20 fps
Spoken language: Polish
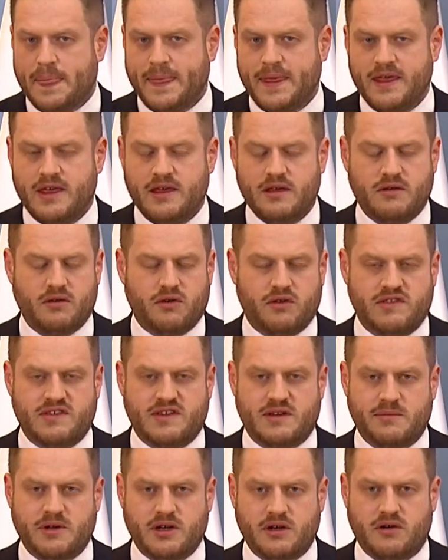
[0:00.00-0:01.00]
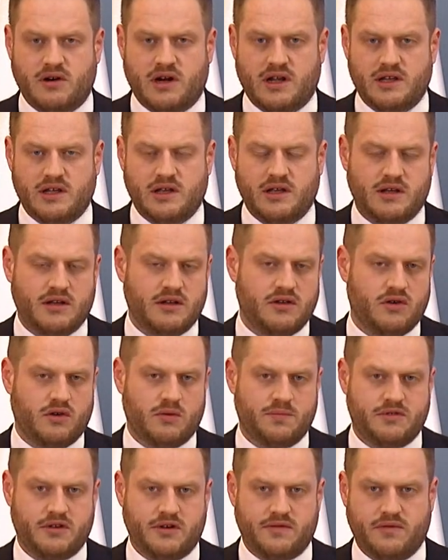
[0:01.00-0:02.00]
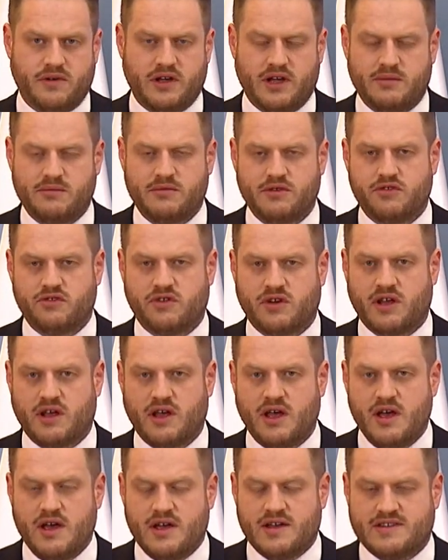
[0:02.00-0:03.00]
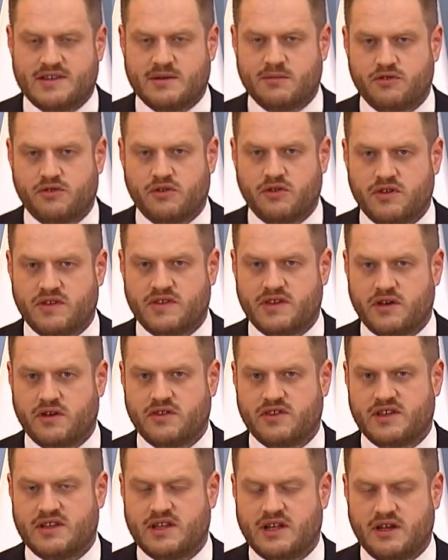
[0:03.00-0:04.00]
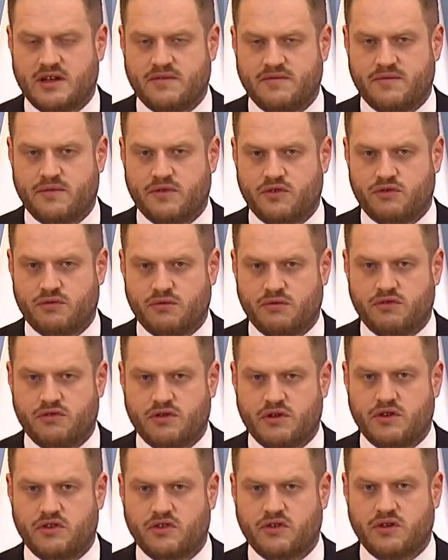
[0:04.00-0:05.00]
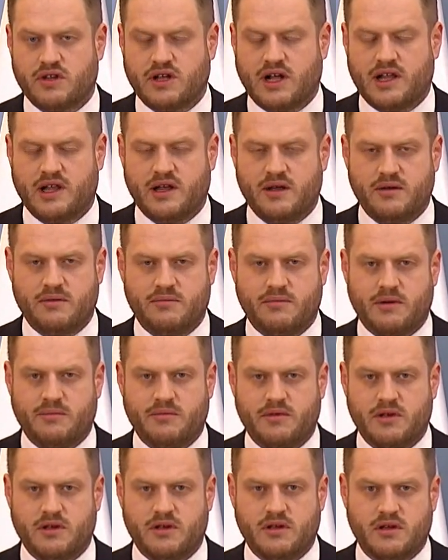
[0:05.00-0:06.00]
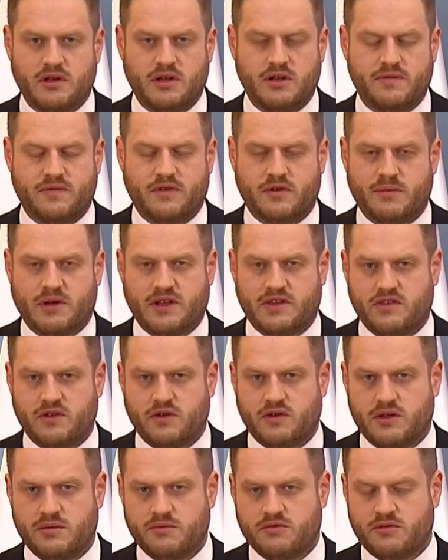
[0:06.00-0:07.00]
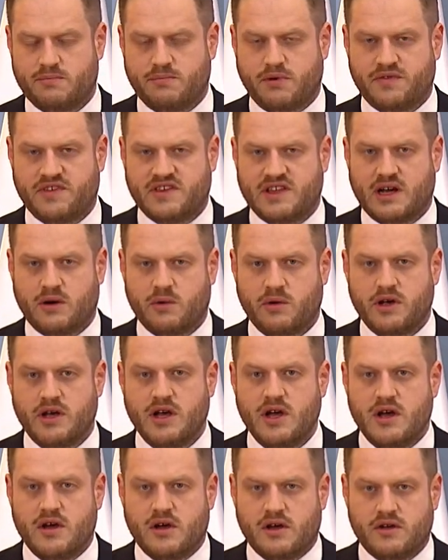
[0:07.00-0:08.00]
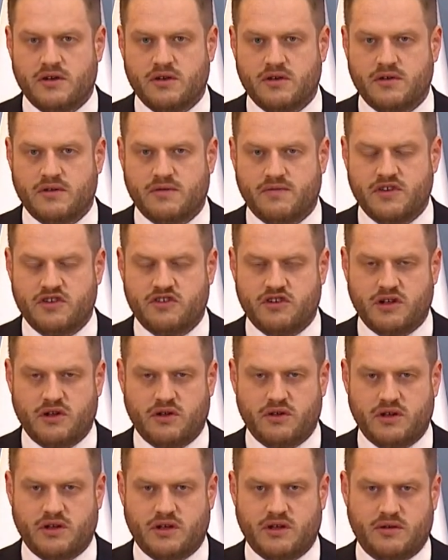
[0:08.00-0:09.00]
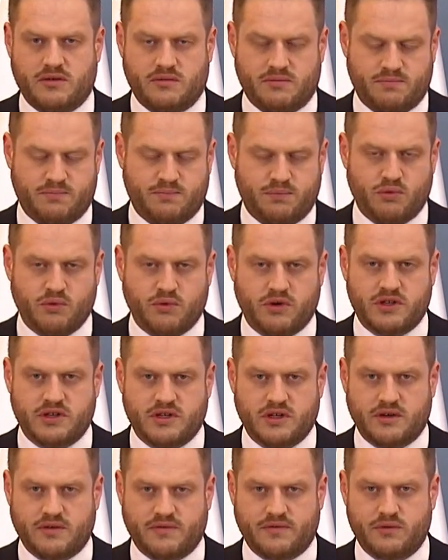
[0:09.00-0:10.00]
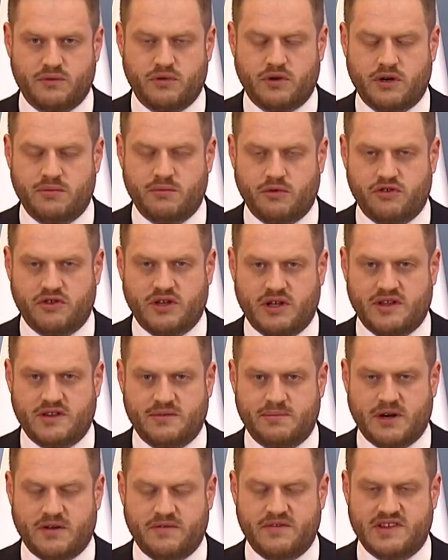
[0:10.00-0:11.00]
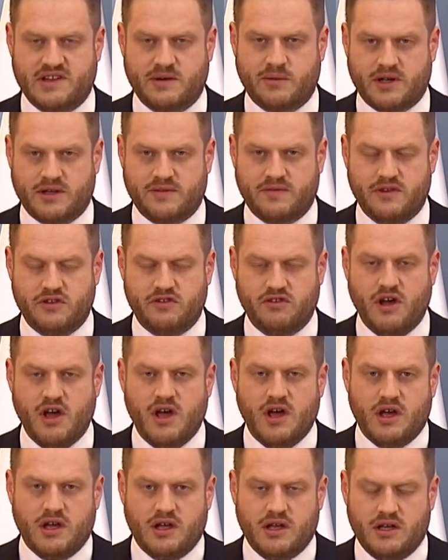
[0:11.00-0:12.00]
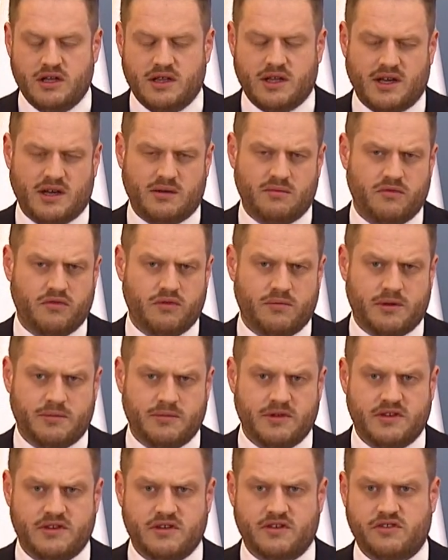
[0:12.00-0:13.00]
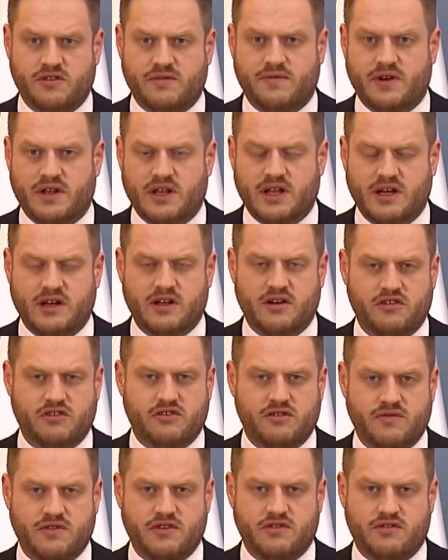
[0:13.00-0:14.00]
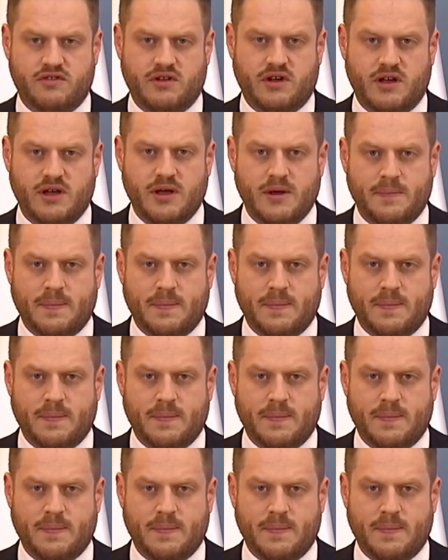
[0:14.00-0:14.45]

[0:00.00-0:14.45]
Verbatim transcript: i od samego rana obserwujemy, że samorządy z tego zadania wywiązują się doskonale. Mamy informacje o tym, że powstały y, wydzielone punkty, w których można te sprawy załatwić. I tak jak mówił pan minister Szefernaker, rzeczywiście